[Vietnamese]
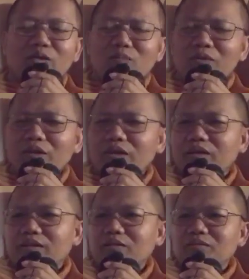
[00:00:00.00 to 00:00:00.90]
á
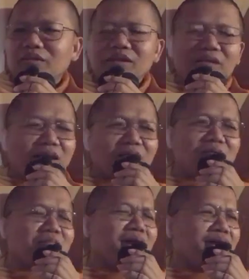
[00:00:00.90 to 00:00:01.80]
từng giây ná có
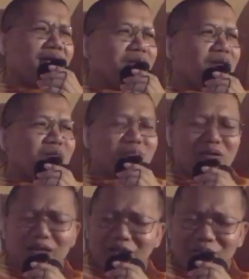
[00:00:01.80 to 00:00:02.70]
bán đấy bận nát
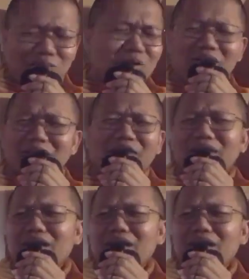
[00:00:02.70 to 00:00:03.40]
tấm mũi đang giật cả